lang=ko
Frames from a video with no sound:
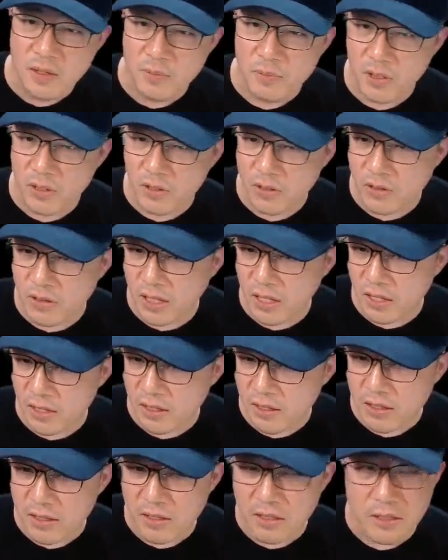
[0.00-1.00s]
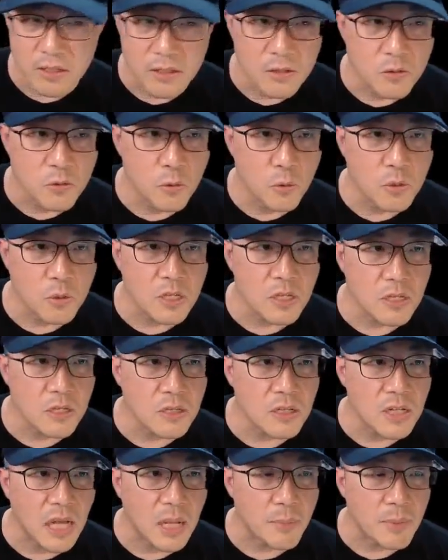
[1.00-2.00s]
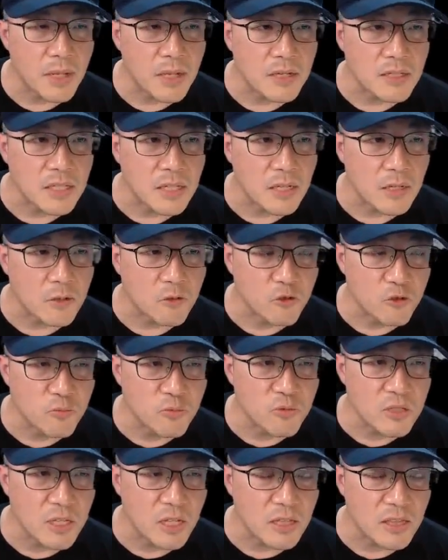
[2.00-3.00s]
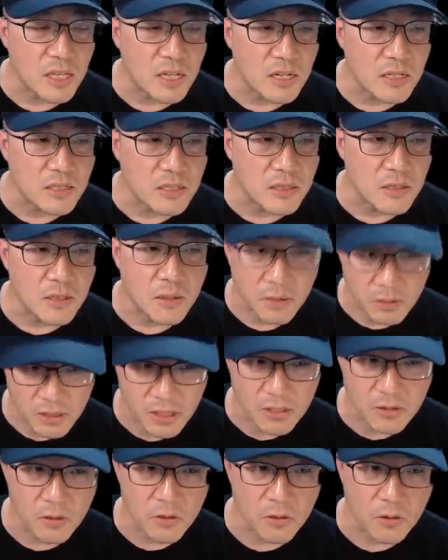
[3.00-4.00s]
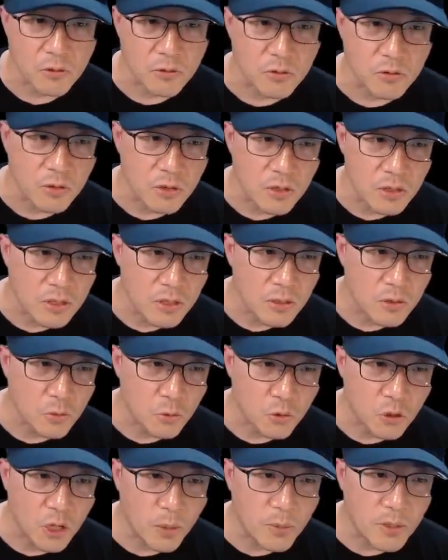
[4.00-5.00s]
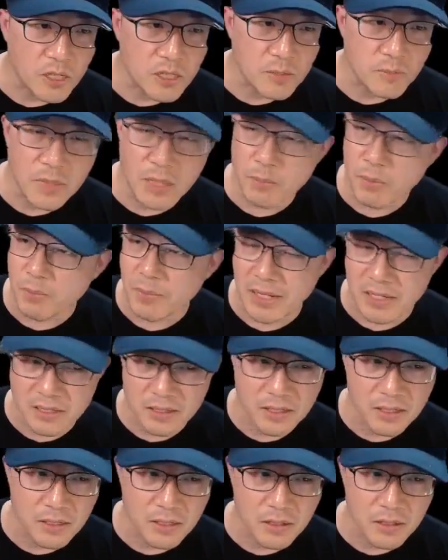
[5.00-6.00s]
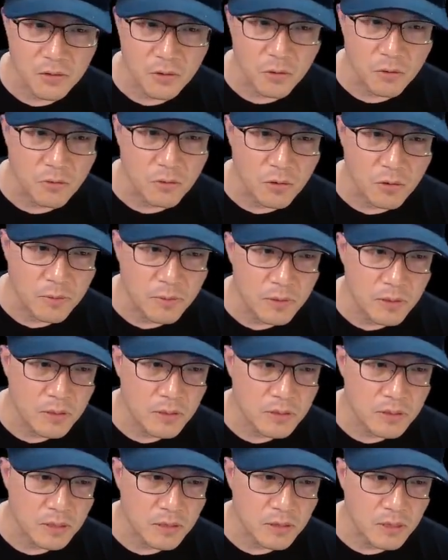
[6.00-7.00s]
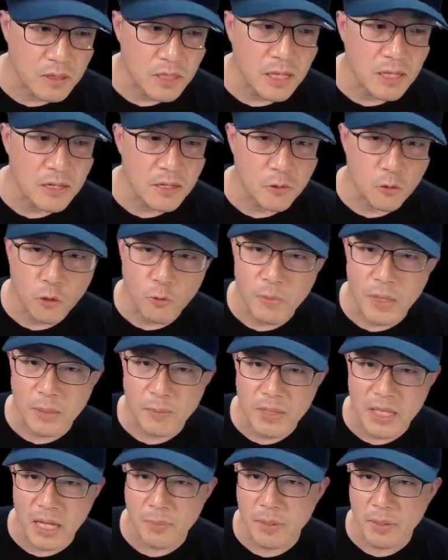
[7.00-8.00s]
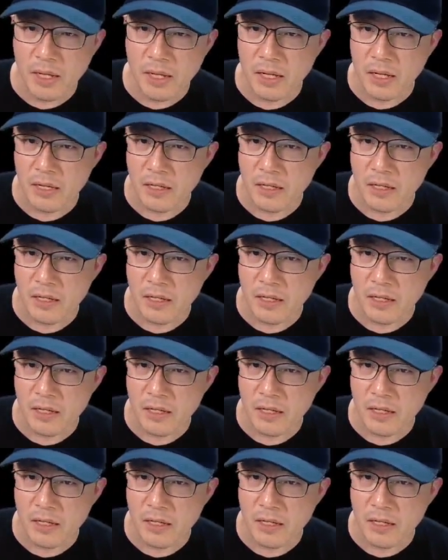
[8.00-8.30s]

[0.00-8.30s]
했는데 아, 여기는 아마 그냥 UV에 따라서 되는 걸 거고 요 커버리지 네. 맵이 마스킹일 거고 예, 디테일 요 맵이 아마